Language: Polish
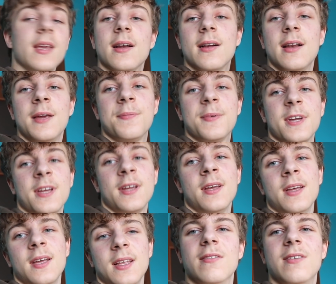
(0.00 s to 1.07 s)
i klipy,
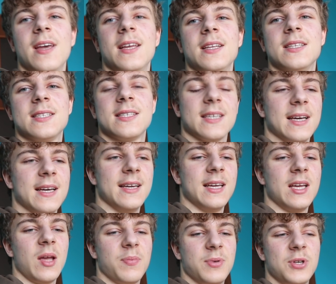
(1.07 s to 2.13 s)
więc
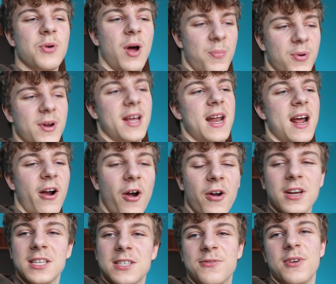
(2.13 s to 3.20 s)
yy, przyszła pora na
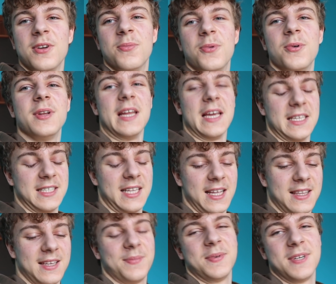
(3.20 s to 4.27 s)
koniec filmu,
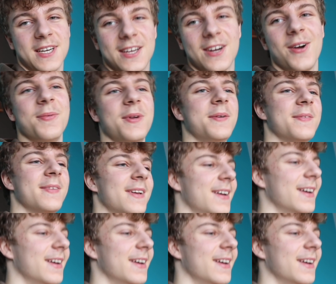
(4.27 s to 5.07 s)
niestety, przykro mi.